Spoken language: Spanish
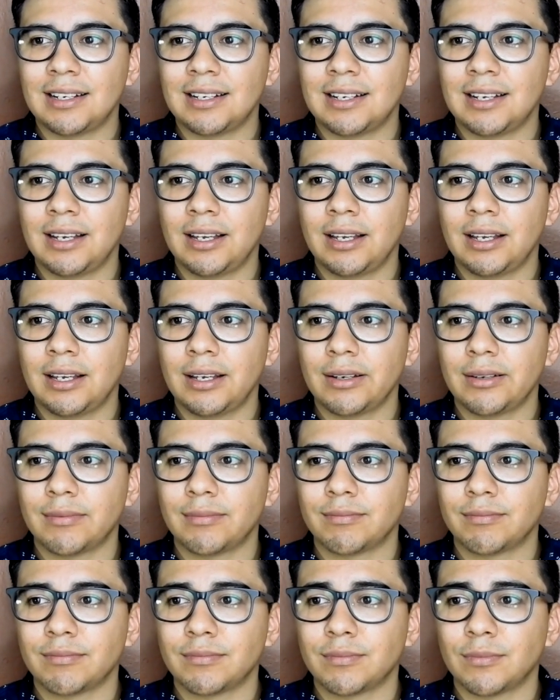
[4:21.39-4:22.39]
Eh,
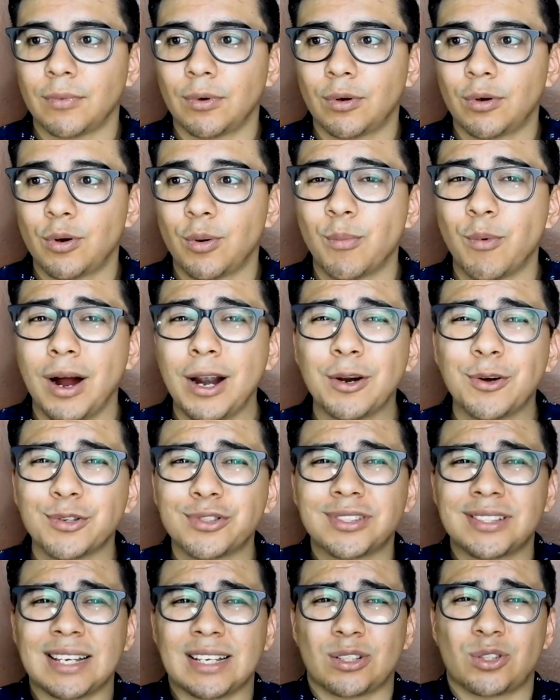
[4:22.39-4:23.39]
como algo
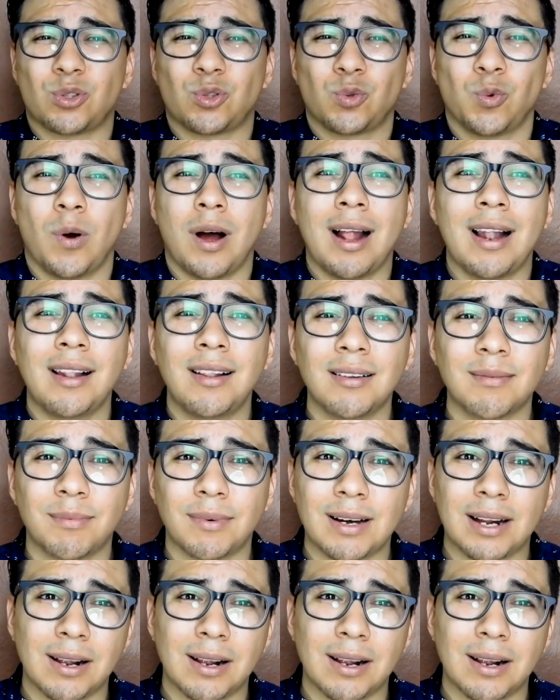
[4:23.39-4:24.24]
sexual,